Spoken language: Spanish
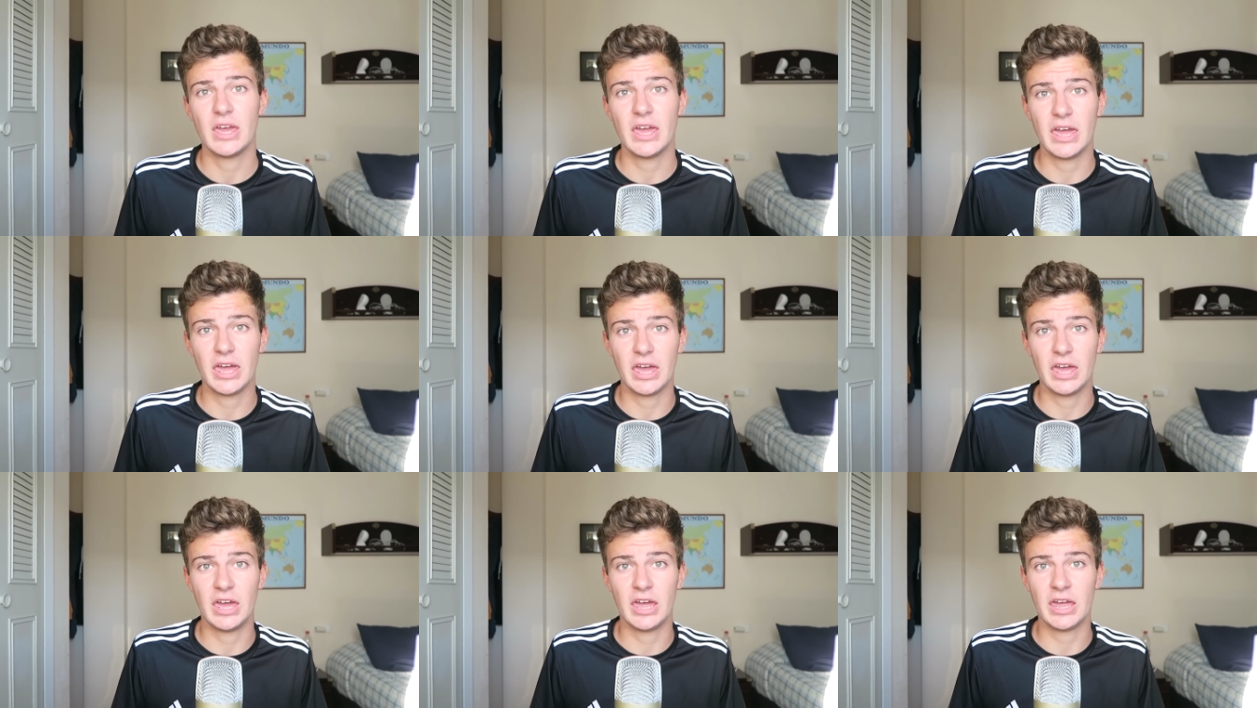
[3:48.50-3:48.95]

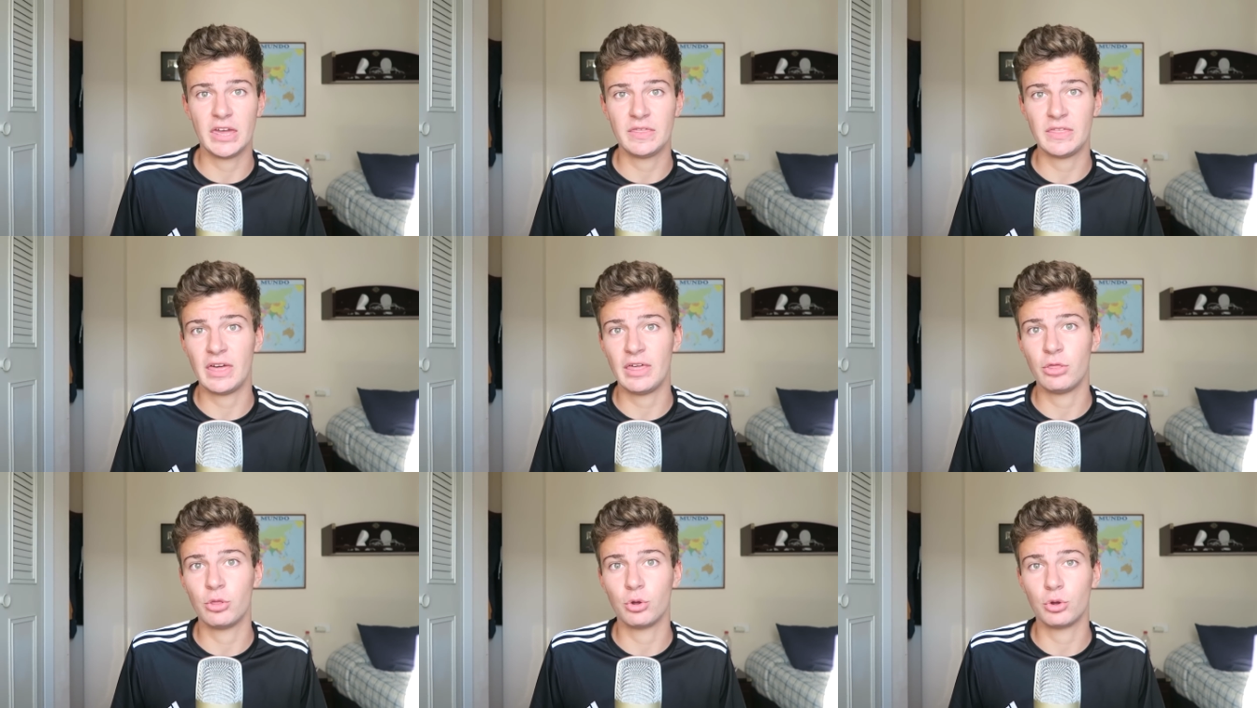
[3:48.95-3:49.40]
de eh,
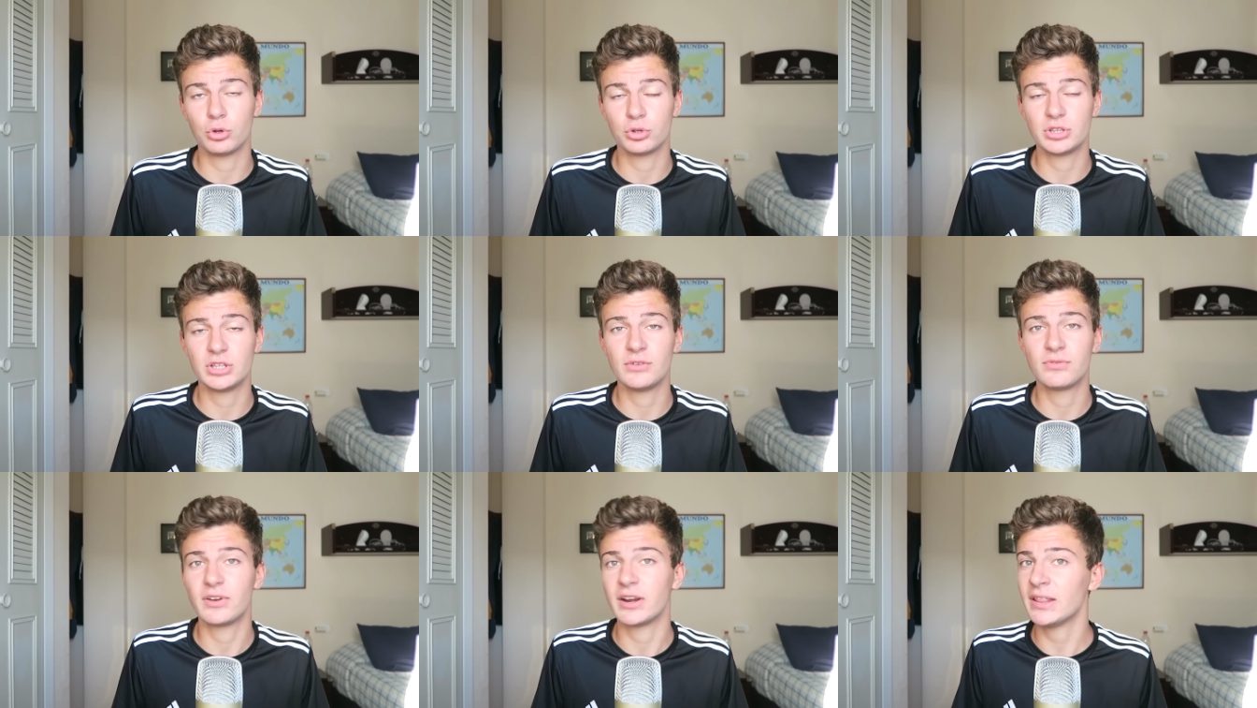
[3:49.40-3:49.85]

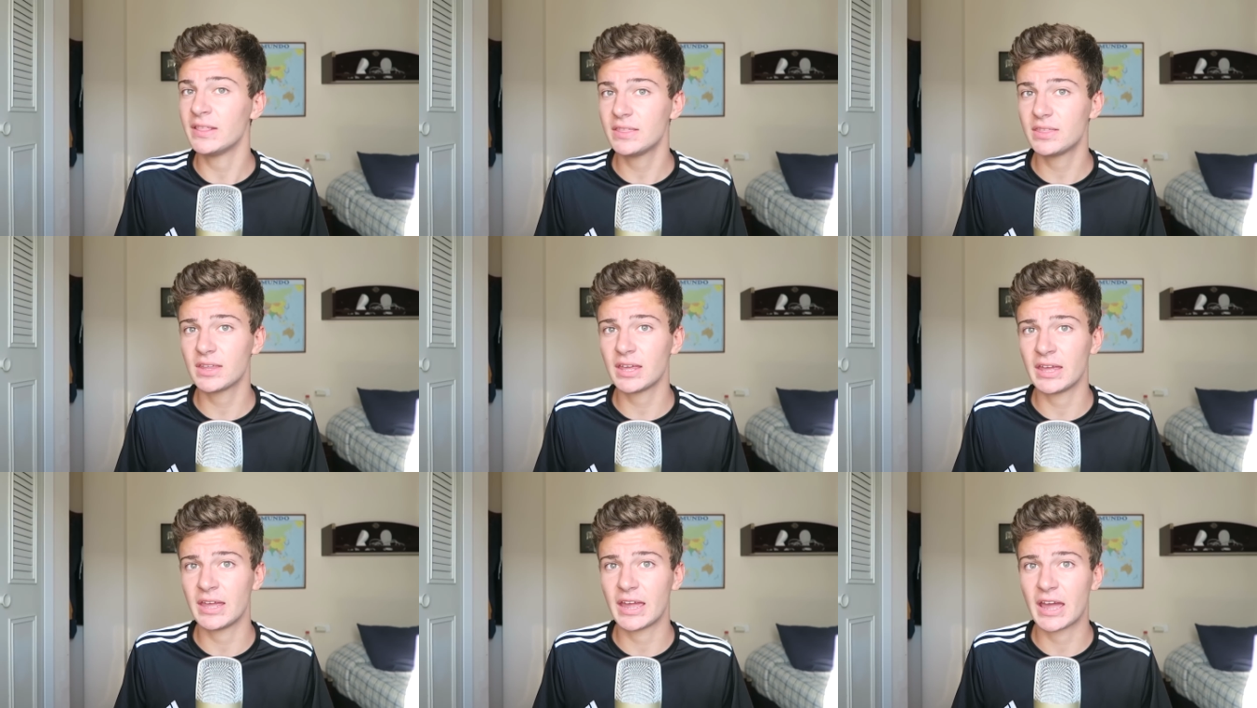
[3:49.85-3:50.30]
dedos
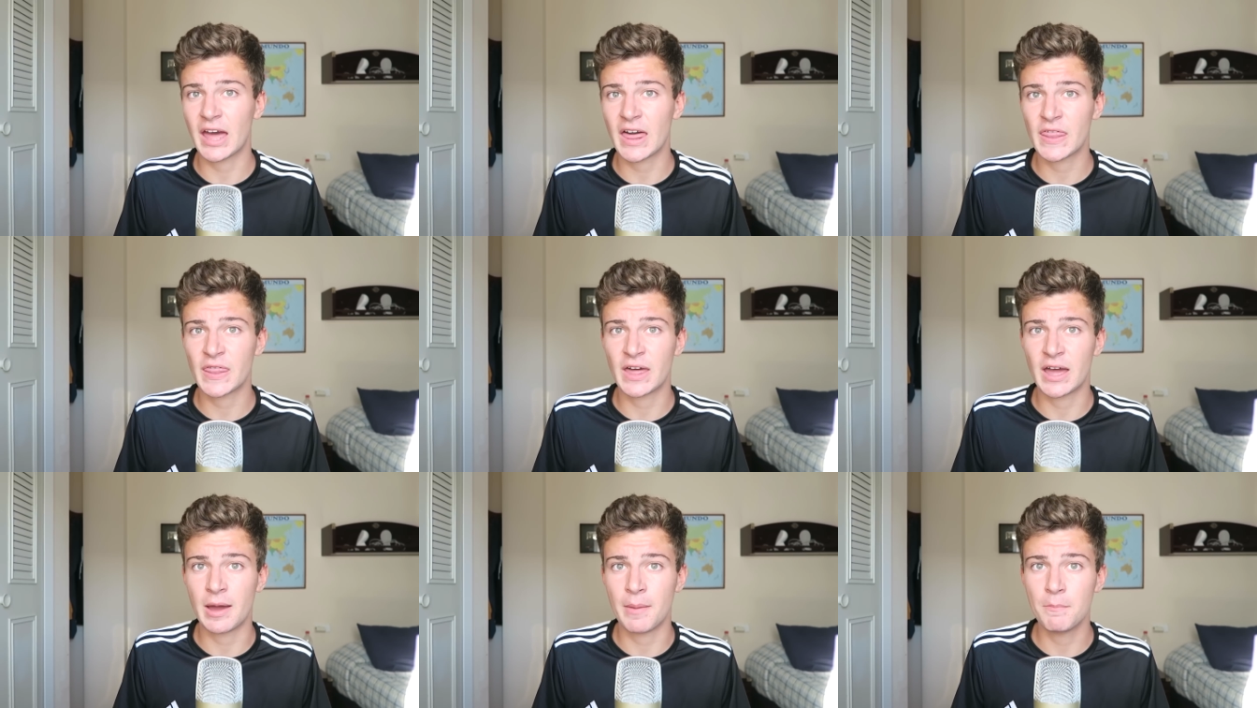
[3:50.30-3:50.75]
diferentes en
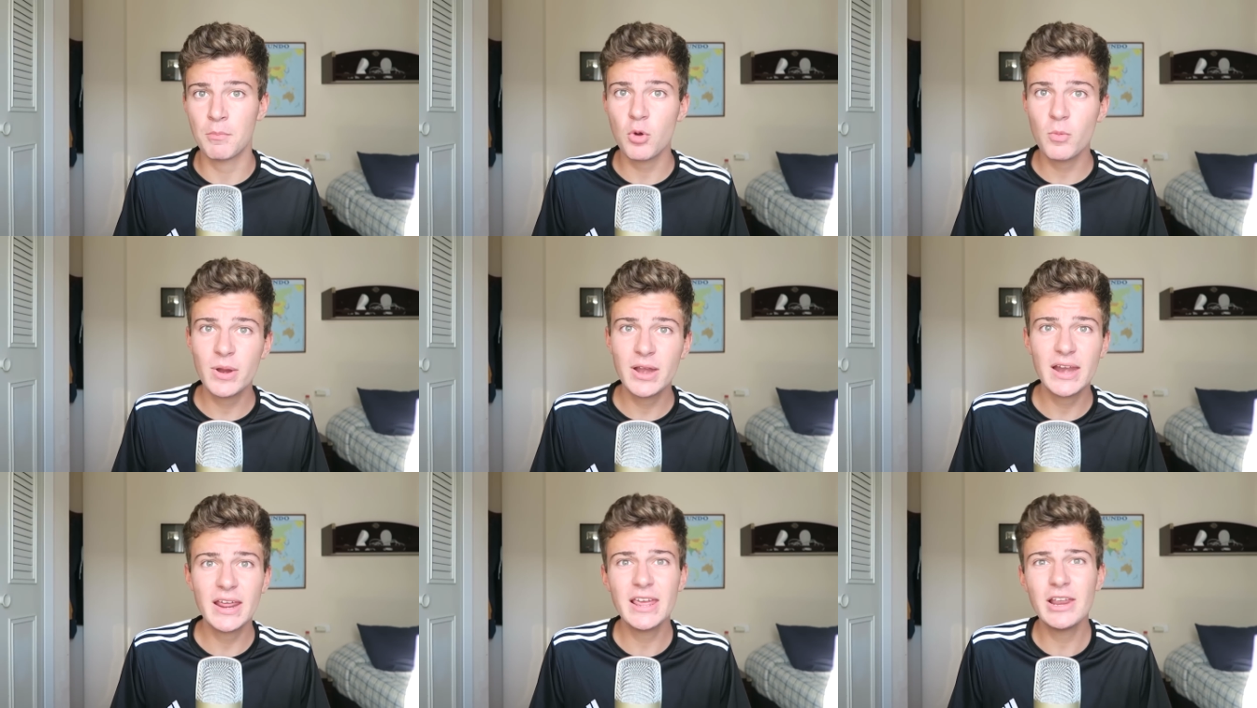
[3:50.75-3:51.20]
cada
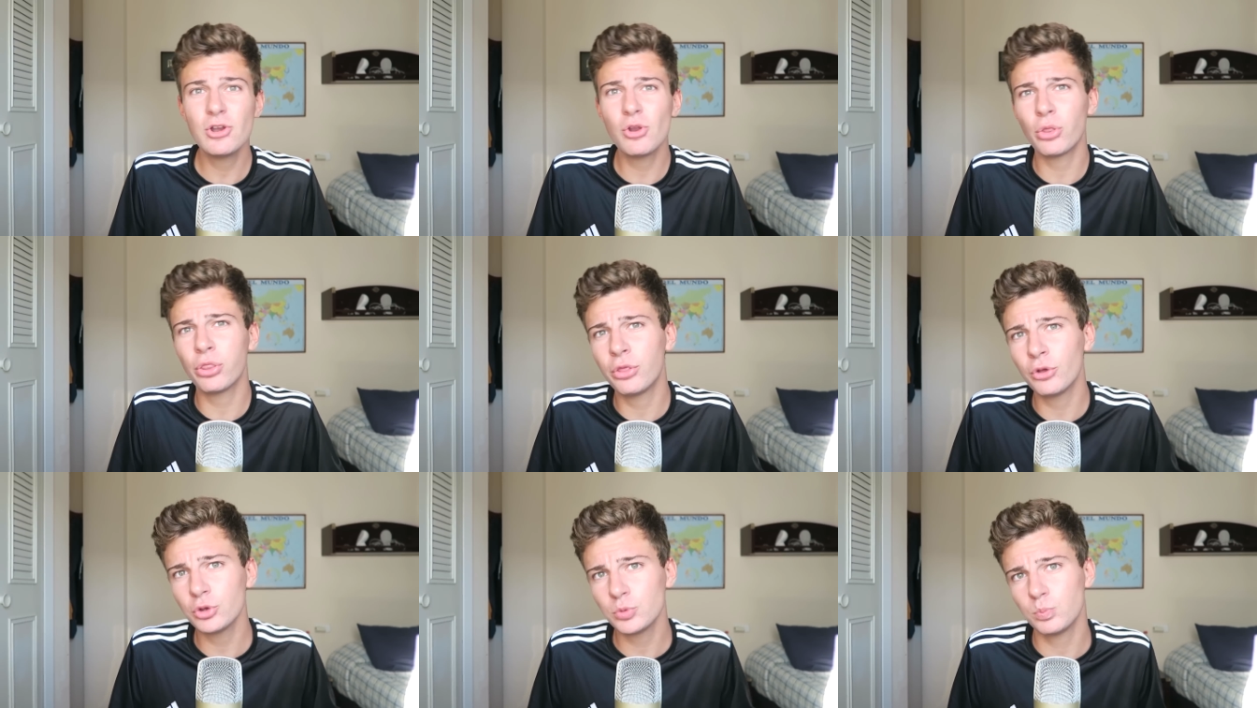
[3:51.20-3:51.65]
móvil y
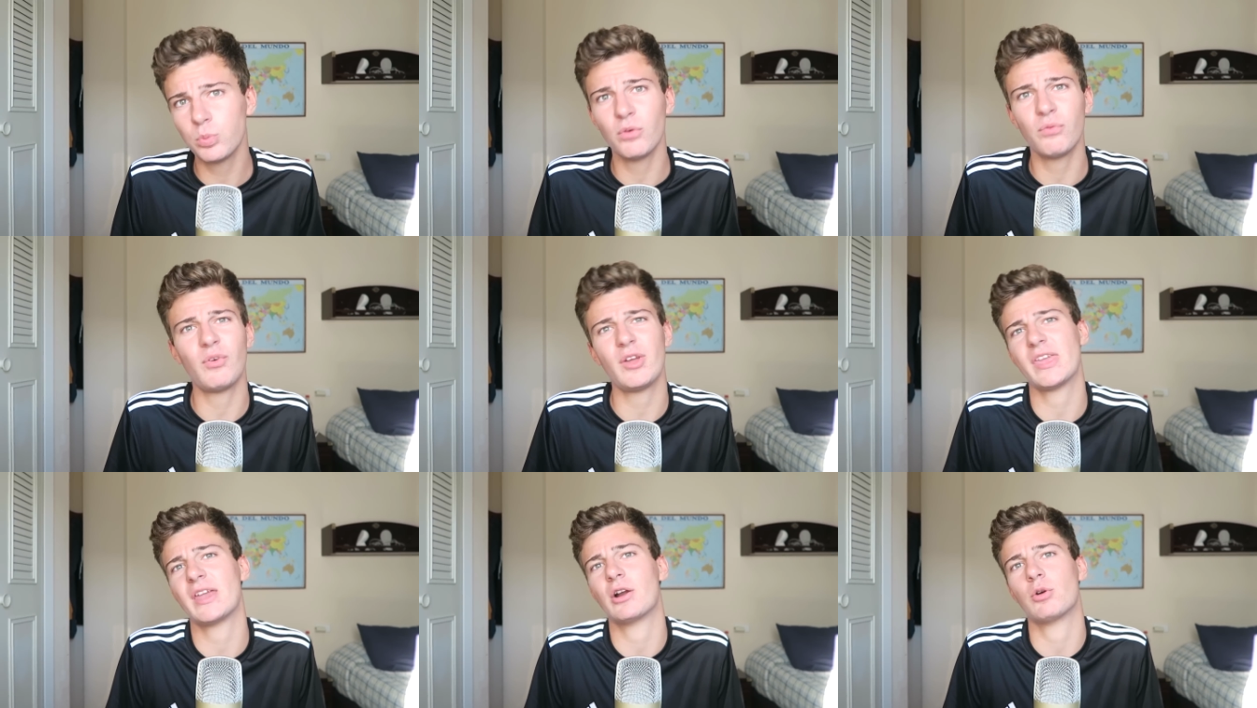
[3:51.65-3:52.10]
los dos
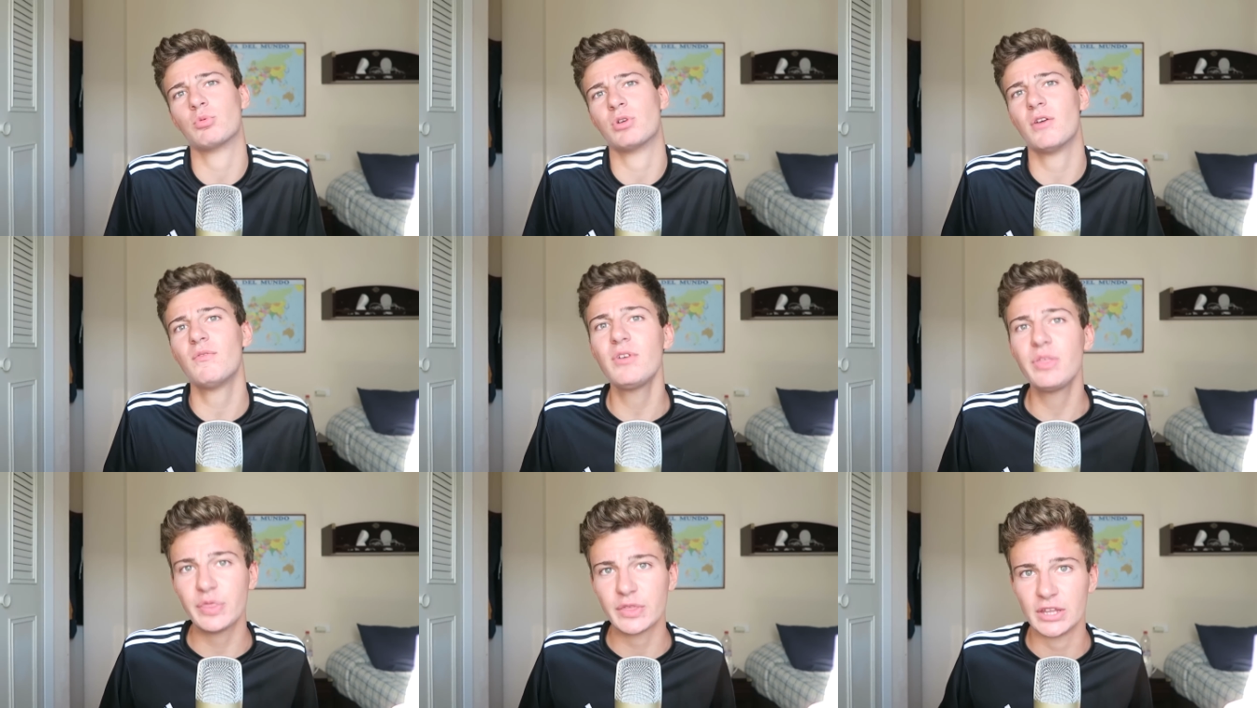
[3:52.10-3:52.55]
pues fallan
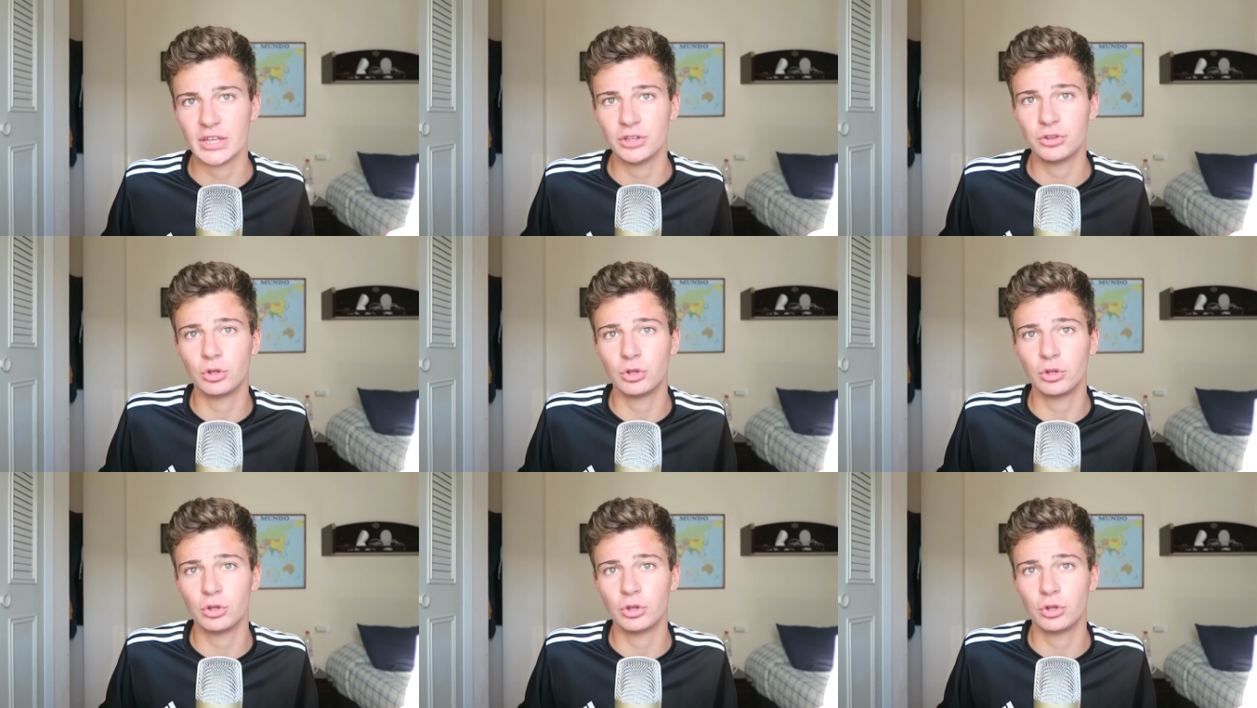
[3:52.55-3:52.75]
algunas veces.